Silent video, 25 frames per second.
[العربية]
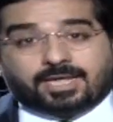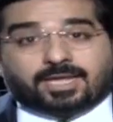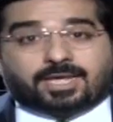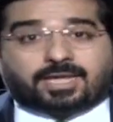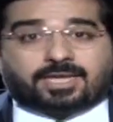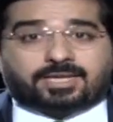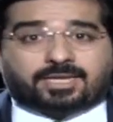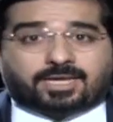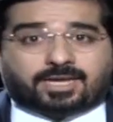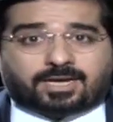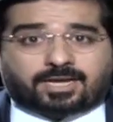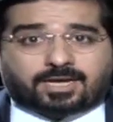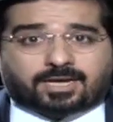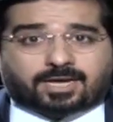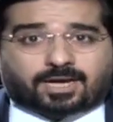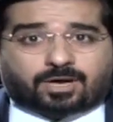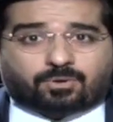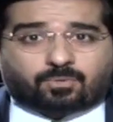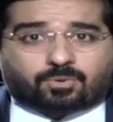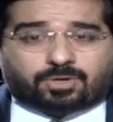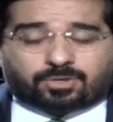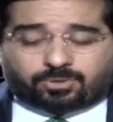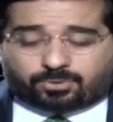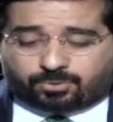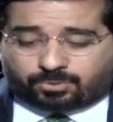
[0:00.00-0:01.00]
هي
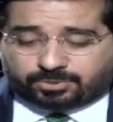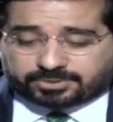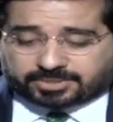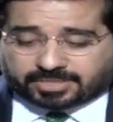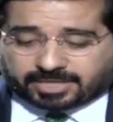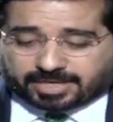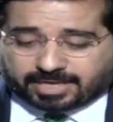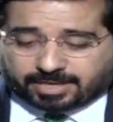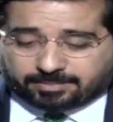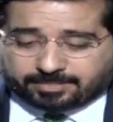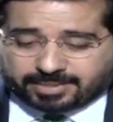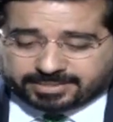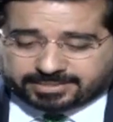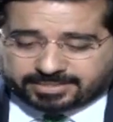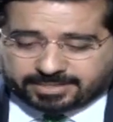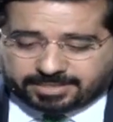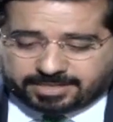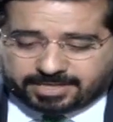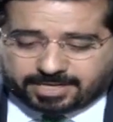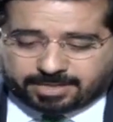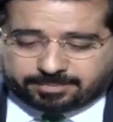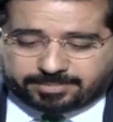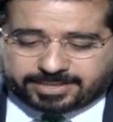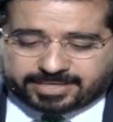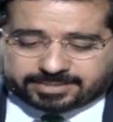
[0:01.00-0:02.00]
أول انتخابات
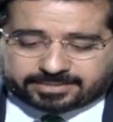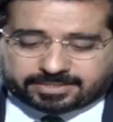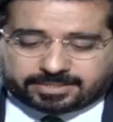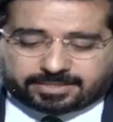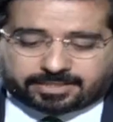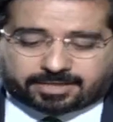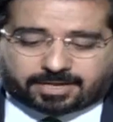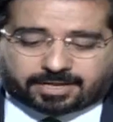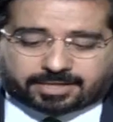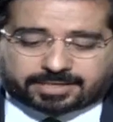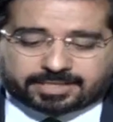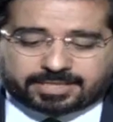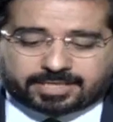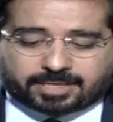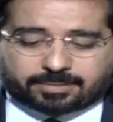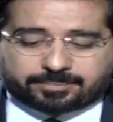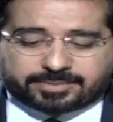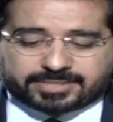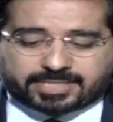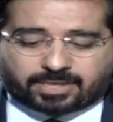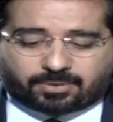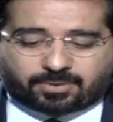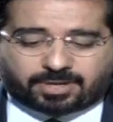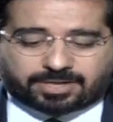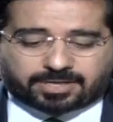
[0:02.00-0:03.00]
نيابية عراقية
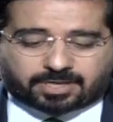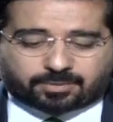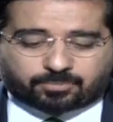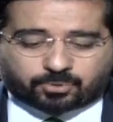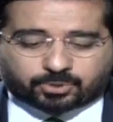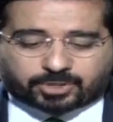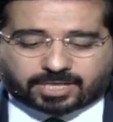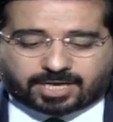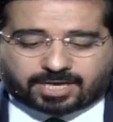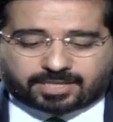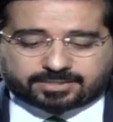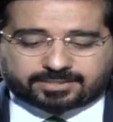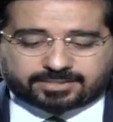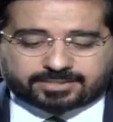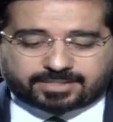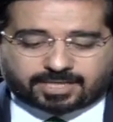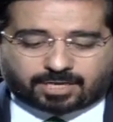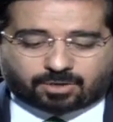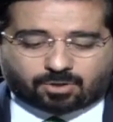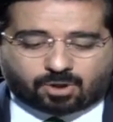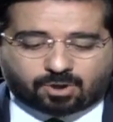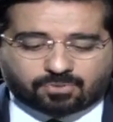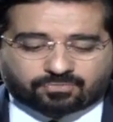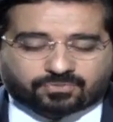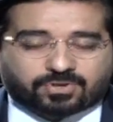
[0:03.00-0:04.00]
بدوائر متعددة
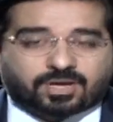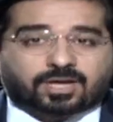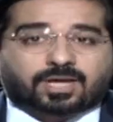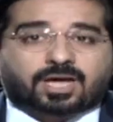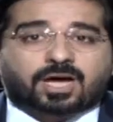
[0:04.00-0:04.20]
وفق